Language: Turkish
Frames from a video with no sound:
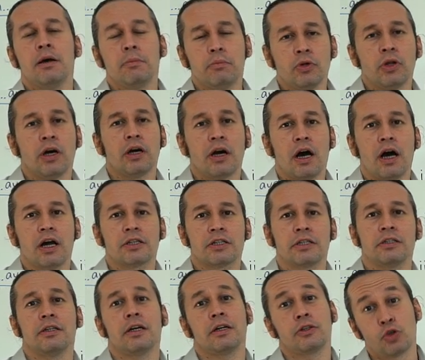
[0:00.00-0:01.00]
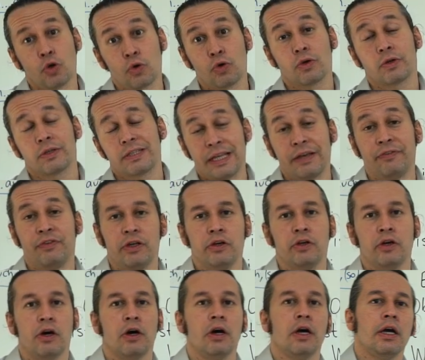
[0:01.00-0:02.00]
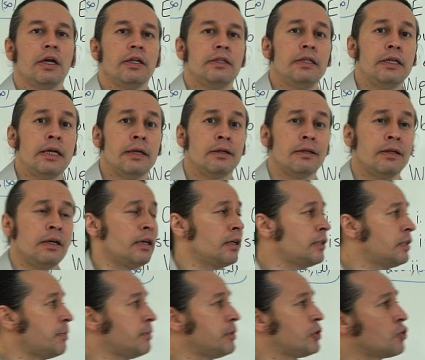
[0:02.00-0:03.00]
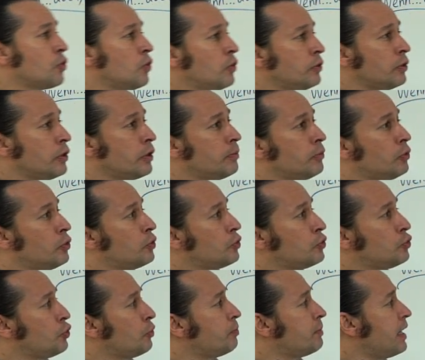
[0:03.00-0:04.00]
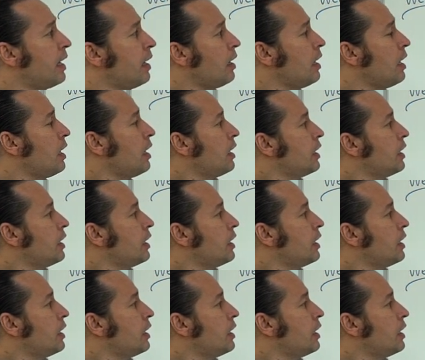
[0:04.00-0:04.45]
Buna karşında çok seviliyor de, e, demiş oluyor bu cümle.